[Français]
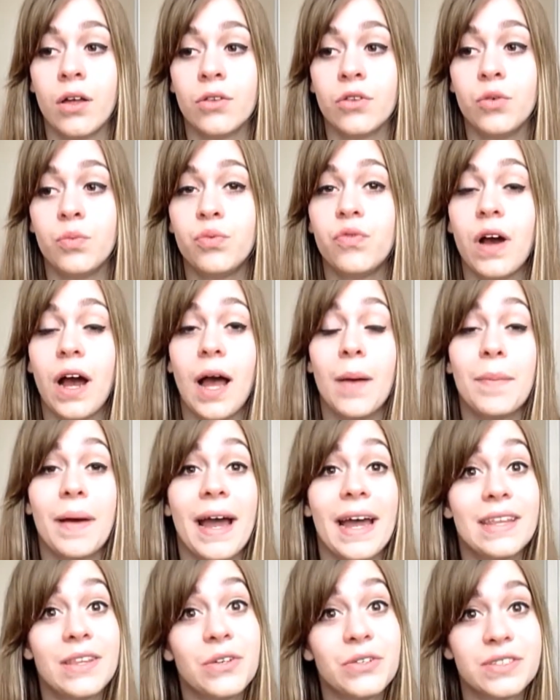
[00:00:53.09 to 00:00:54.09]
de pouvoir
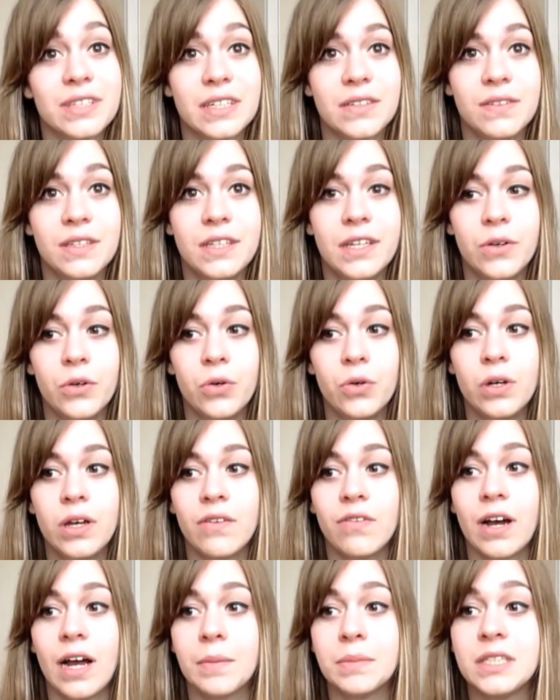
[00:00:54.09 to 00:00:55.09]
apparaître dans cette vidéo
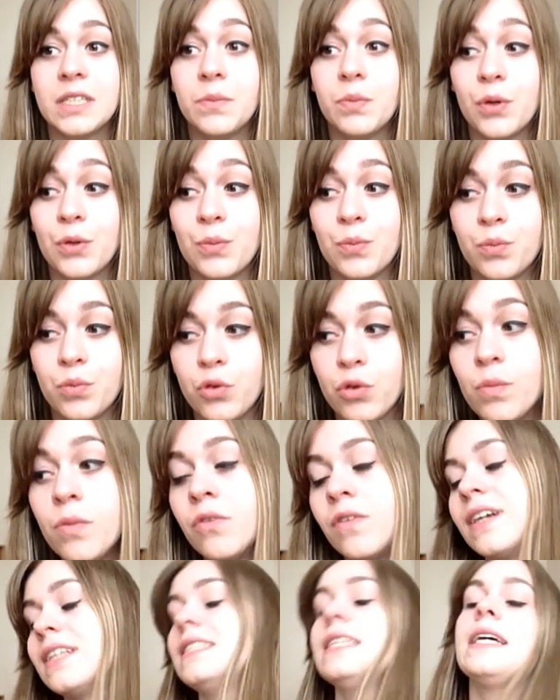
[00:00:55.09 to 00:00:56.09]
et avoir un petit peu de
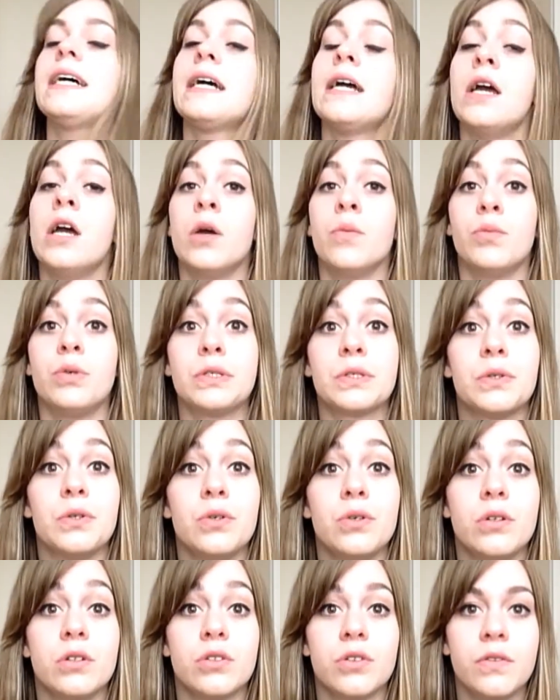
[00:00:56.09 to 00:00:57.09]
pub, on va dire,
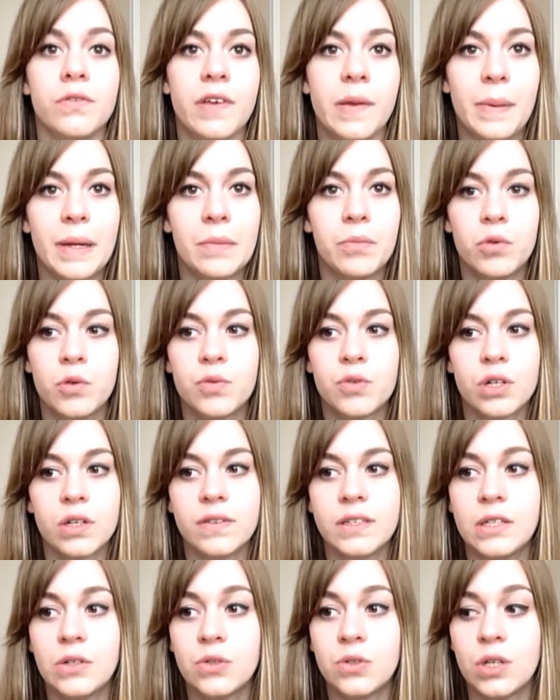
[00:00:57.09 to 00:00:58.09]
puisque je ne fais pas de pub sur
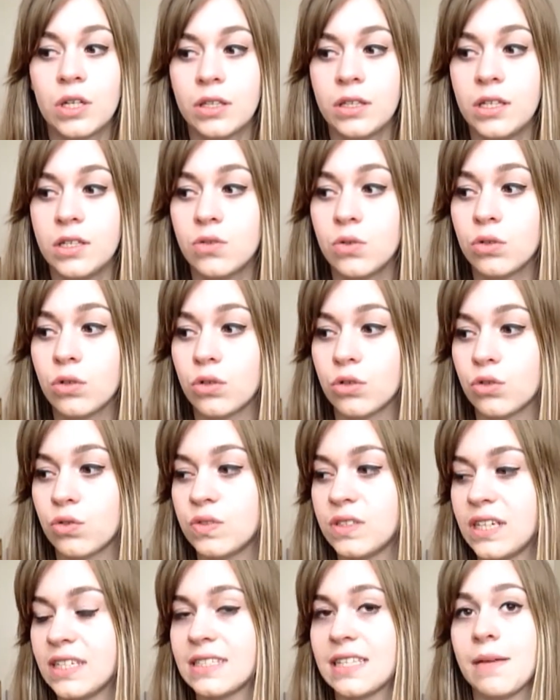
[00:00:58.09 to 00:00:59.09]
les vidéos des autres, je
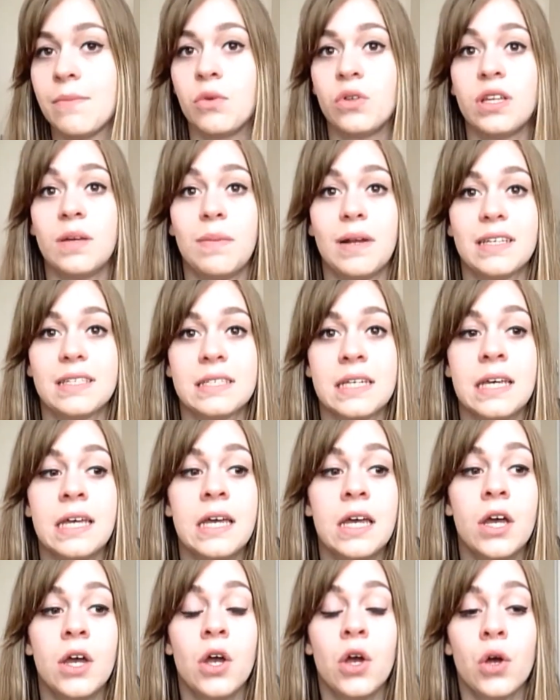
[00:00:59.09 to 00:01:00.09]
trouve ça extrêmement
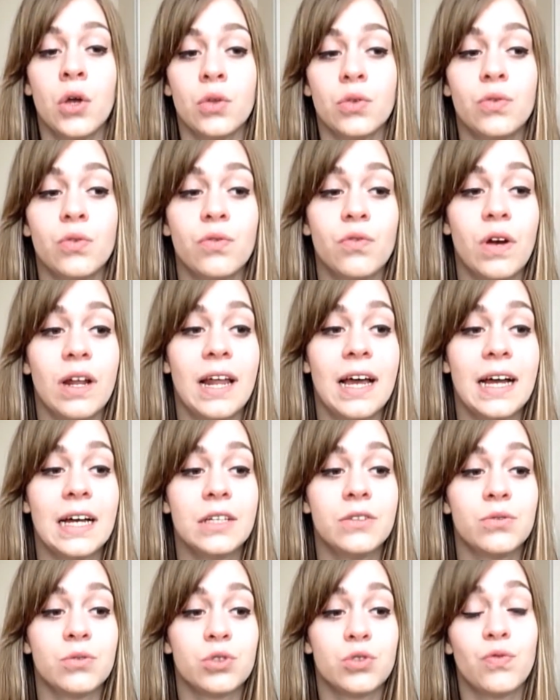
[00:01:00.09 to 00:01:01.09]
déplacé. Donc
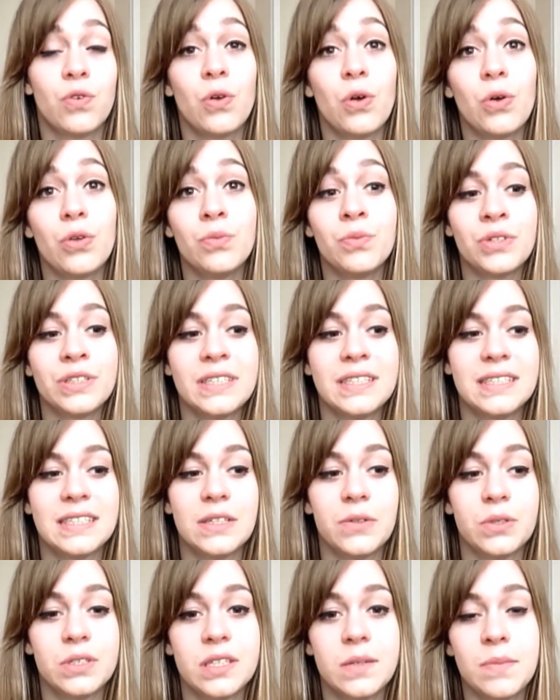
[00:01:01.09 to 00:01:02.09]
voilà, donc je vous le redemande
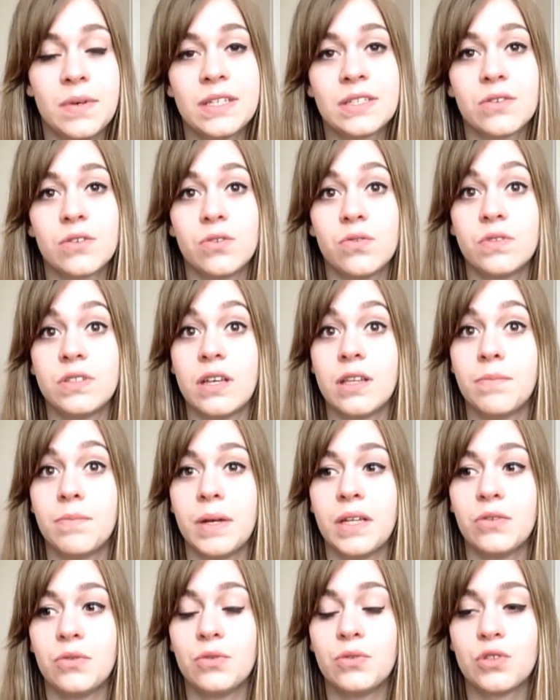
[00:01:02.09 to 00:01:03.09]
ici aussi parce que vous
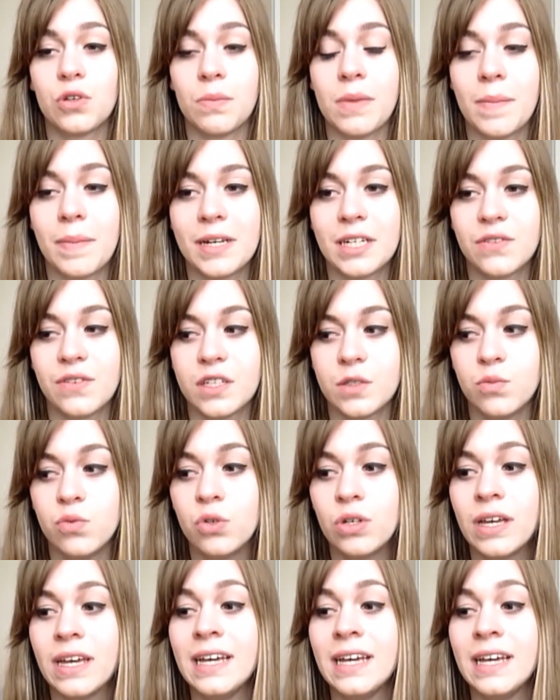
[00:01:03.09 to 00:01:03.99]
n'êtes pas toutes sur ma page Facebook.